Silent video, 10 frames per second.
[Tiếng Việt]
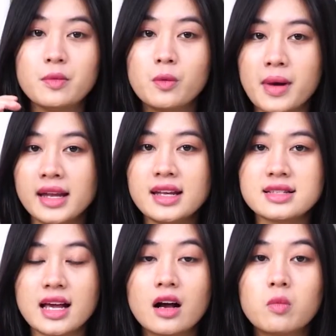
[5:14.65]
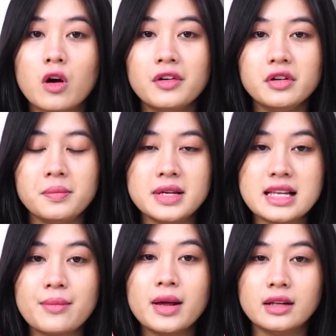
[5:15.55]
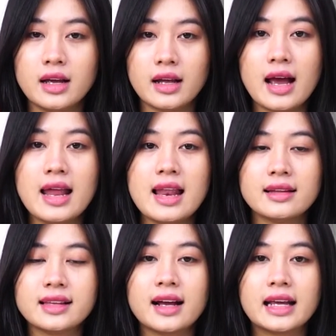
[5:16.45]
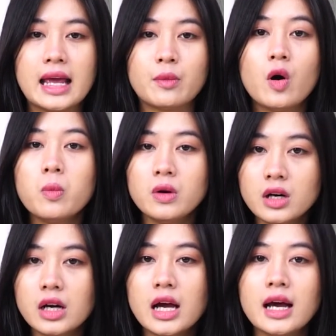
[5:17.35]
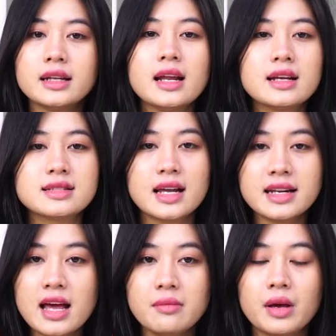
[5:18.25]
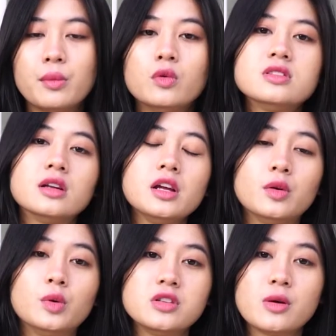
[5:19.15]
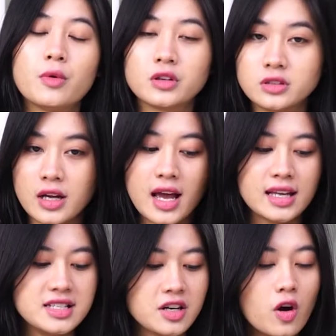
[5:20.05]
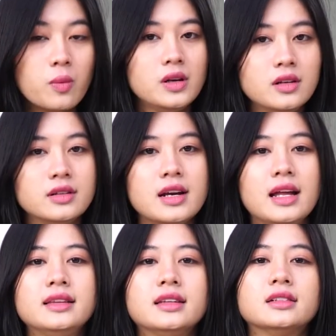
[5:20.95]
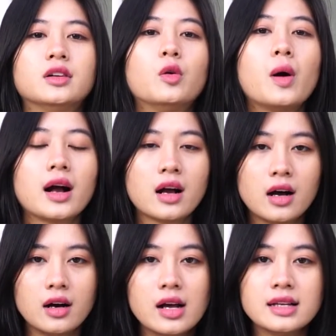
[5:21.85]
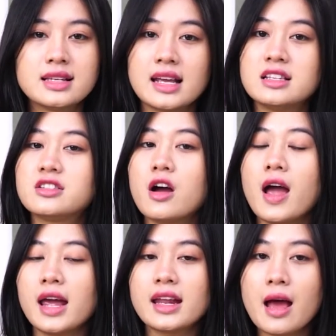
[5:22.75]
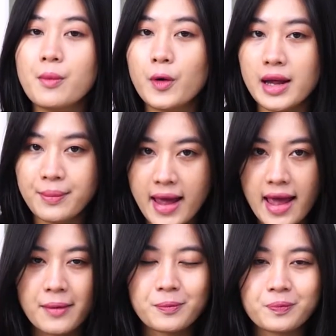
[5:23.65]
mua máy thì sẽ không có được miếng giá màn hình hay là tặng kèm ốp lưng nên là sẵn đây mình muốn giới thiệu luôn cho mọi người hai chiếc ốp lưng đến từ UAG dành cho S21FE